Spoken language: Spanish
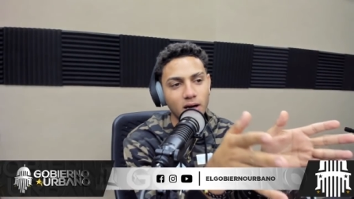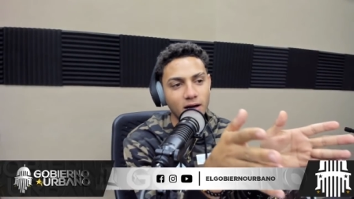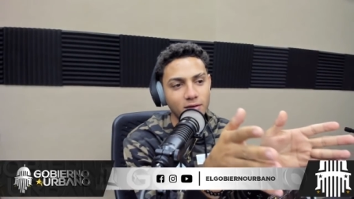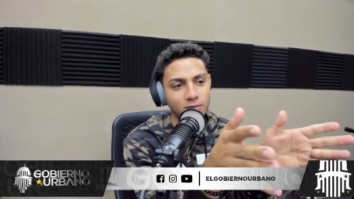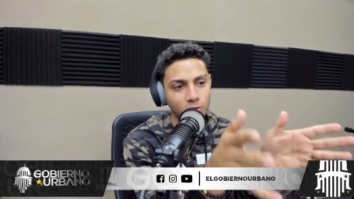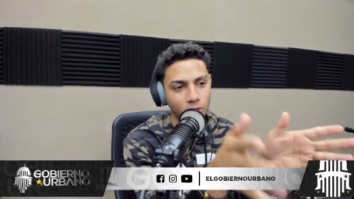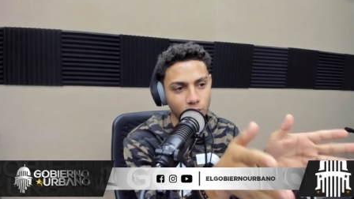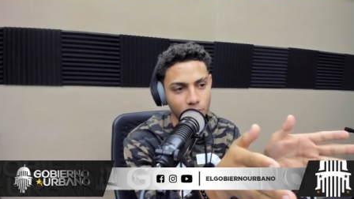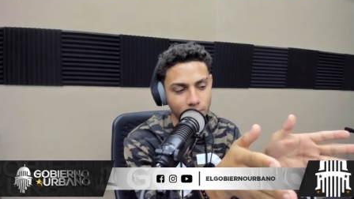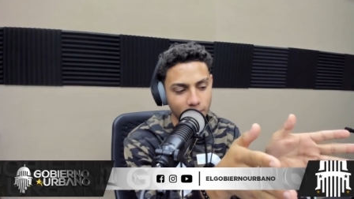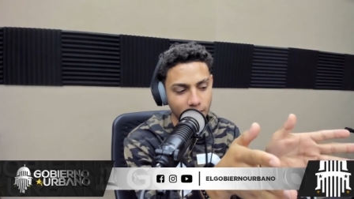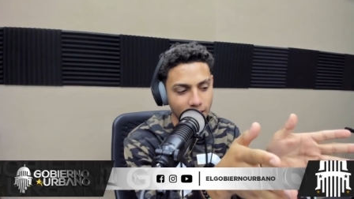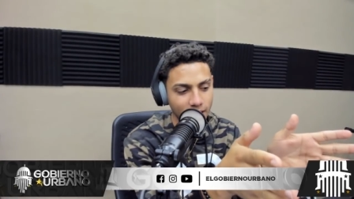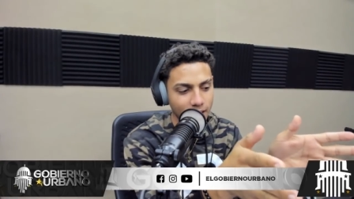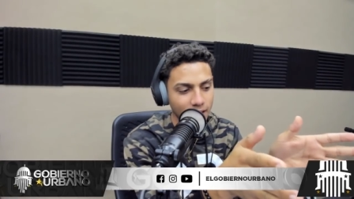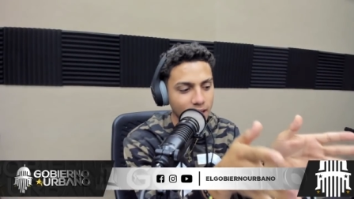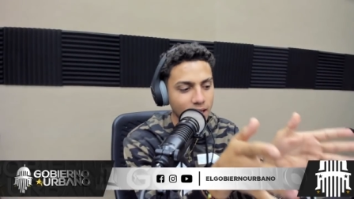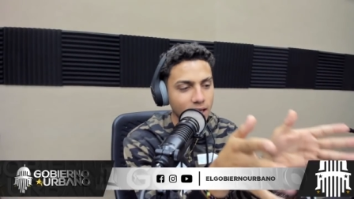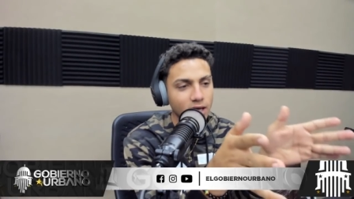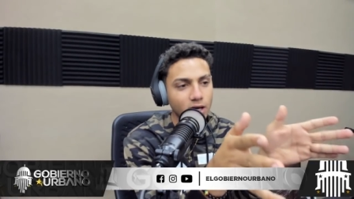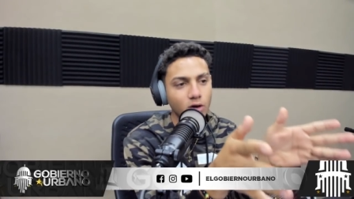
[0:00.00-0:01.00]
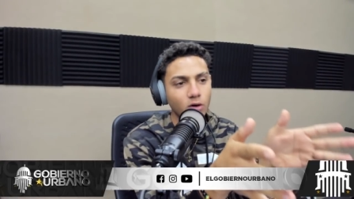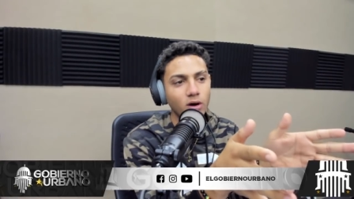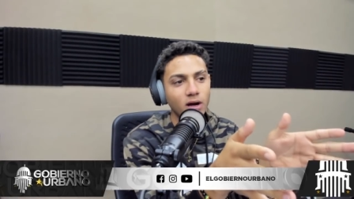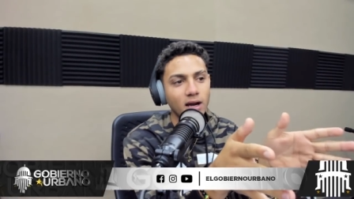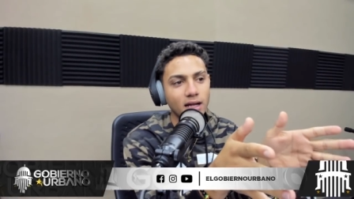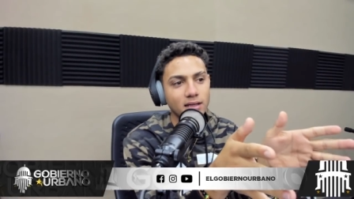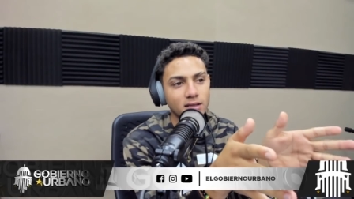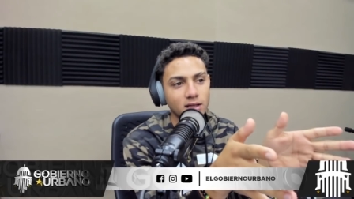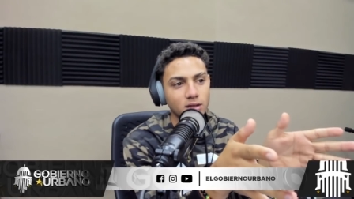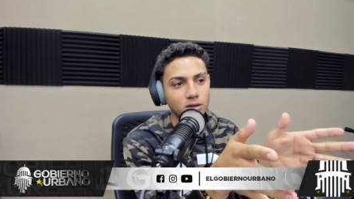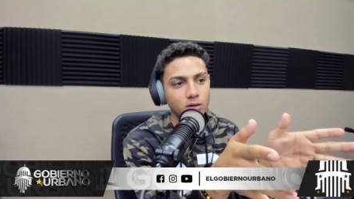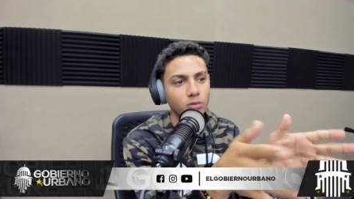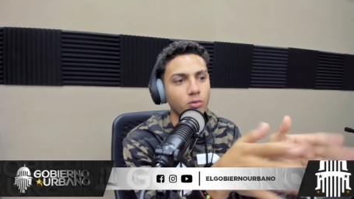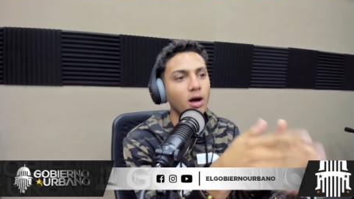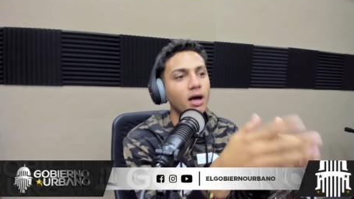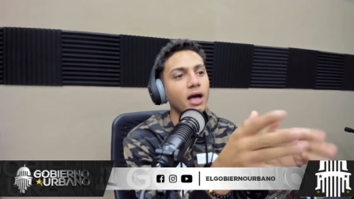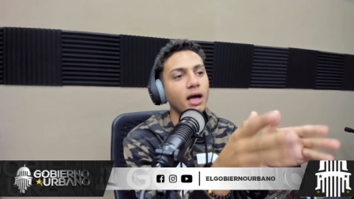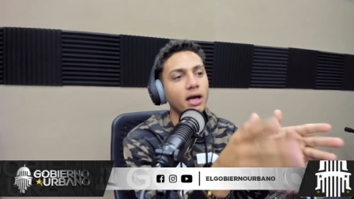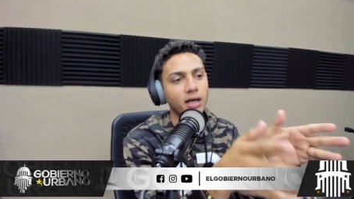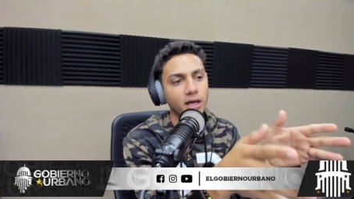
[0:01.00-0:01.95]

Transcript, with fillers: la forma y coge la actitud? Igual que